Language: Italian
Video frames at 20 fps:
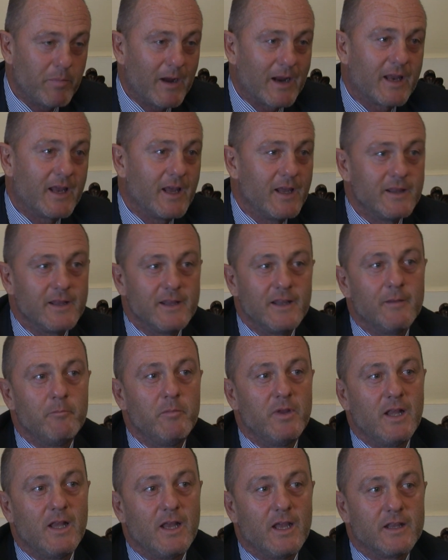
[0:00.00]
pacchetti dei
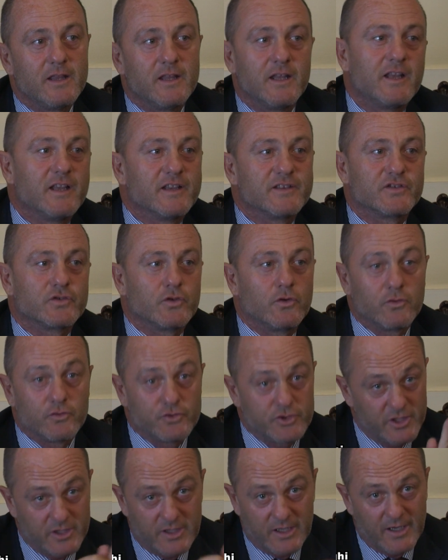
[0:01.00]
biglietti che sono
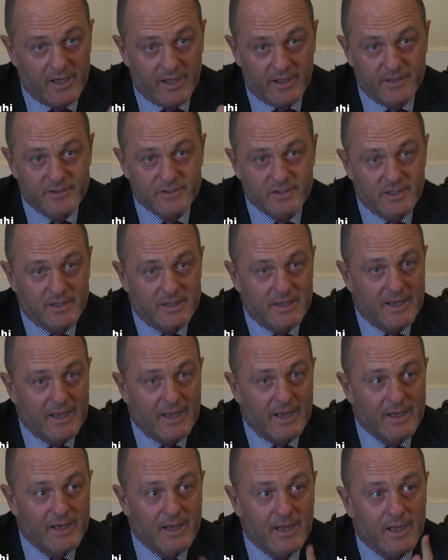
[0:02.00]
centinaia e
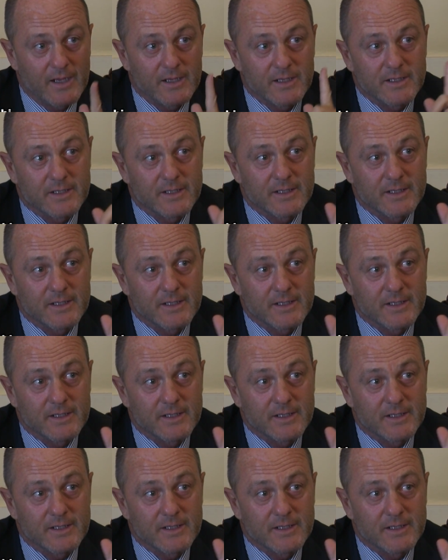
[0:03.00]
centinaia